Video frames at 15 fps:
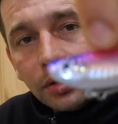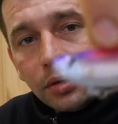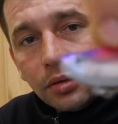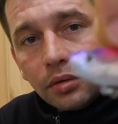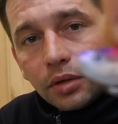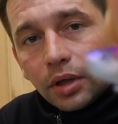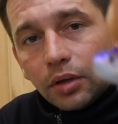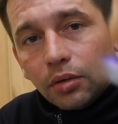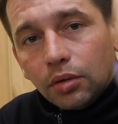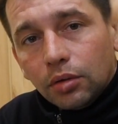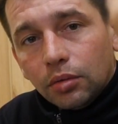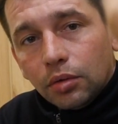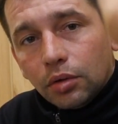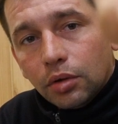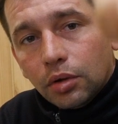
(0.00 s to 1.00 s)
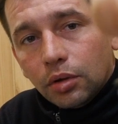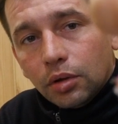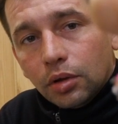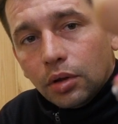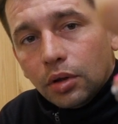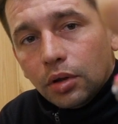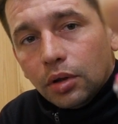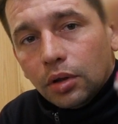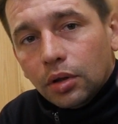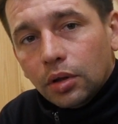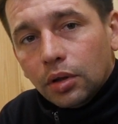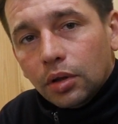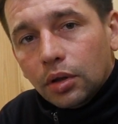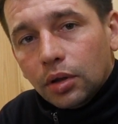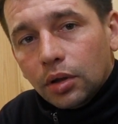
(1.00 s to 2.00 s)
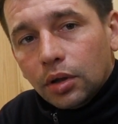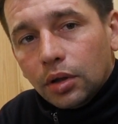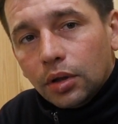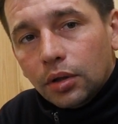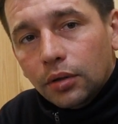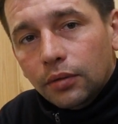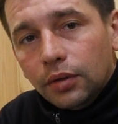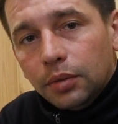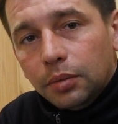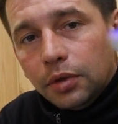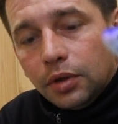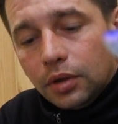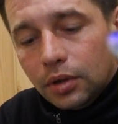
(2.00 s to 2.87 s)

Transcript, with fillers: Вот такой вот VIP